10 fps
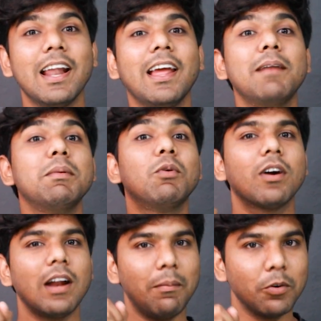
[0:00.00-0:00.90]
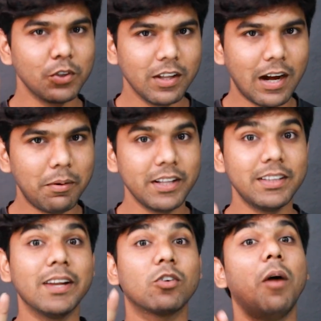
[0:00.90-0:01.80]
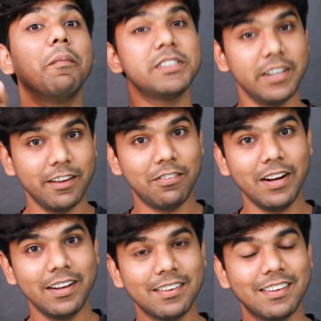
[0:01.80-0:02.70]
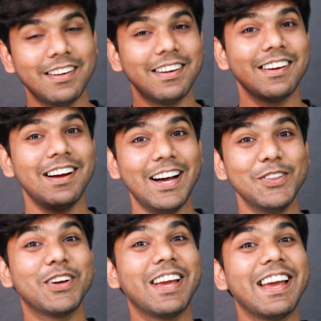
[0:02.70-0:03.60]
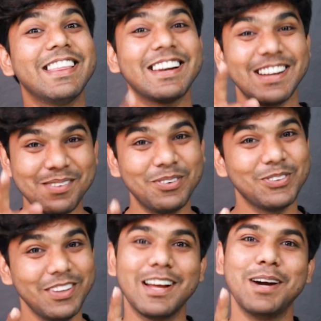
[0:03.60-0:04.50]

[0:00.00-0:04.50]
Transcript: రియల్మీ బుక్ రాబోతుంది కాబట్టి దానికి కాంపిటీషన్ ఇవ్వాలి అందుకే ఇది రాబోతుంది